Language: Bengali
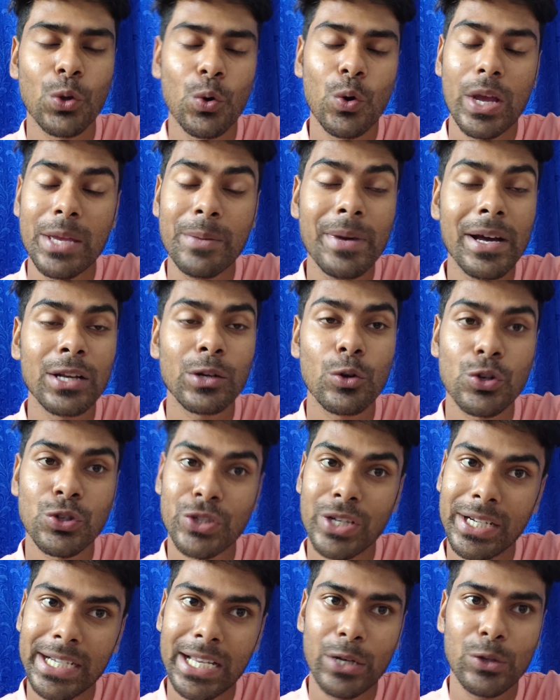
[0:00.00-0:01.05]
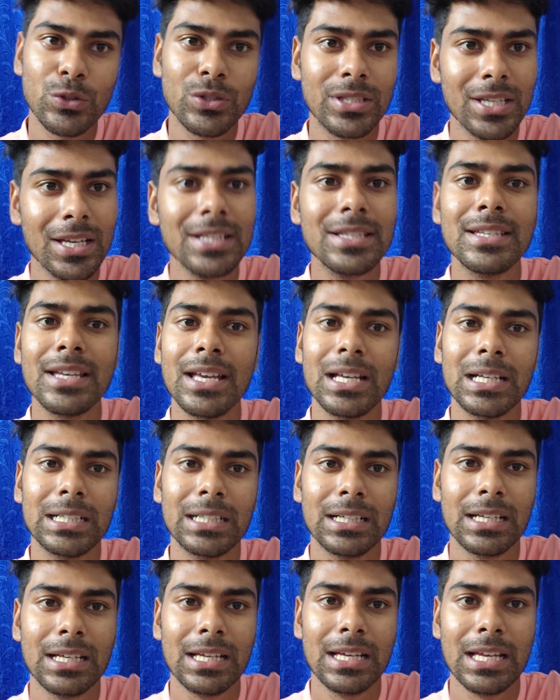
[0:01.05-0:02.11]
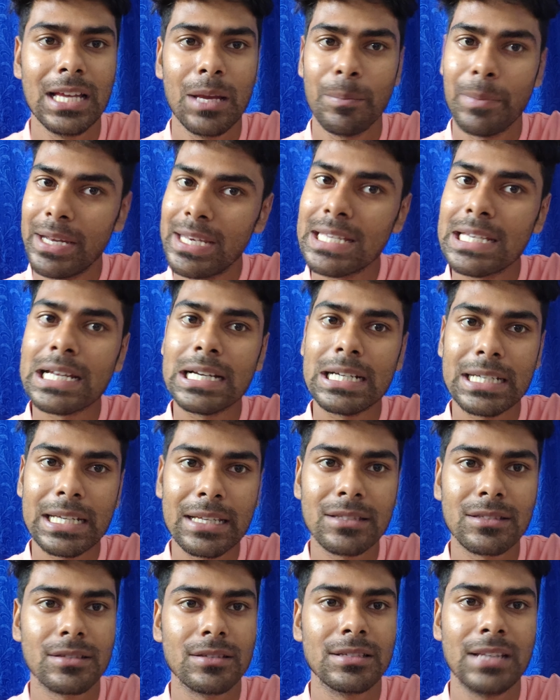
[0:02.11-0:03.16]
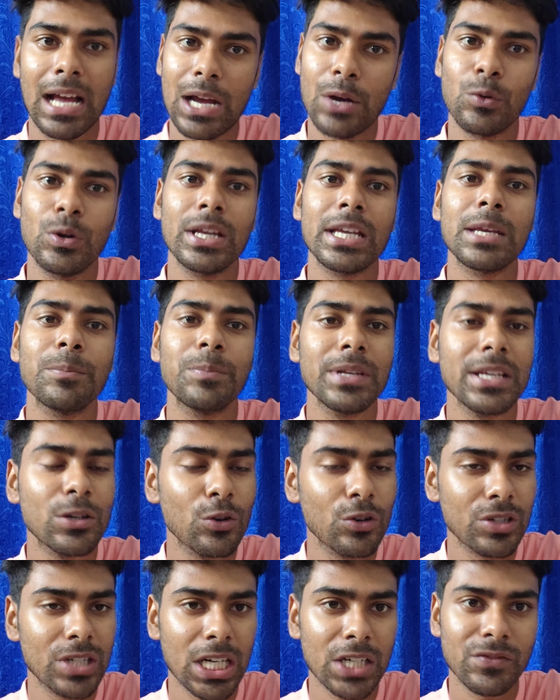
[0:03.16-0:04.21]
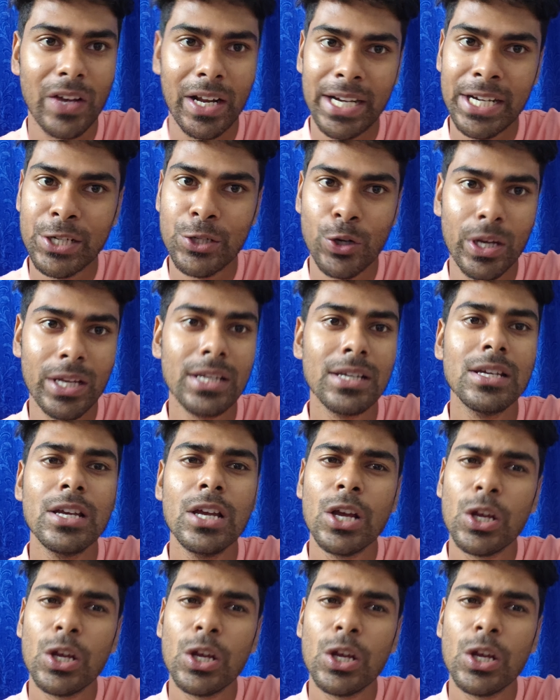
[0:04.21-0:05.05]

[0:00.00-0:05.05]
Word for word: তো এইবার কোশ্চেনটা হচ্ছে যে মেডিকেল টেস্ট না হলে কি প্রি কন্ট্রাক্ট ভ্যালিড নয়